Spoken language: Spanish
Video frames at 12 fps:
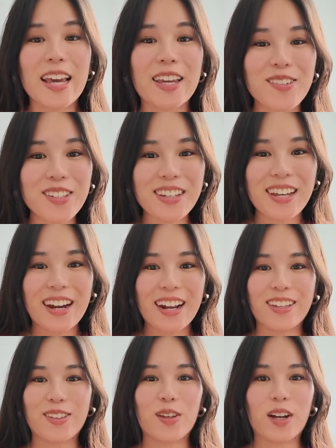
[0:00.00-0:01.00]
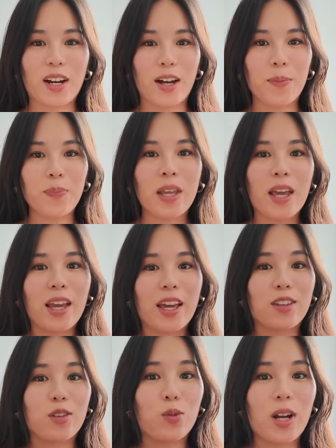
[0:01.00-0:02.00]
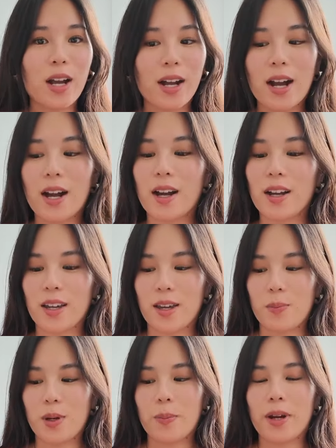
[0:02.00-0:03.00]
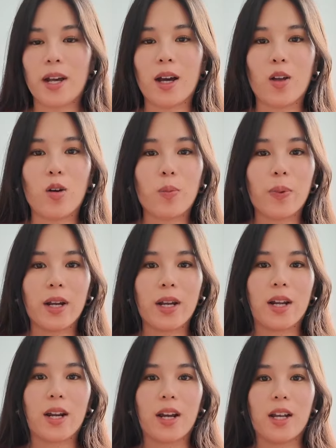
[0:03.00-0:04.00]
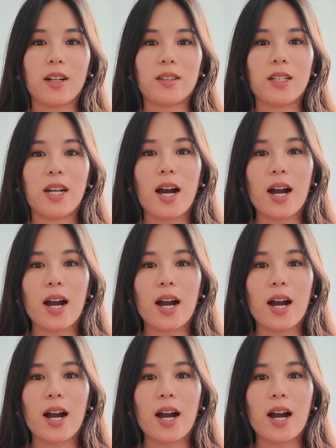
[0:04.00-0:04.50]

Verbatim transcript: Les quiero enseñar esto de acá, que es una caja que he preparado para regalársela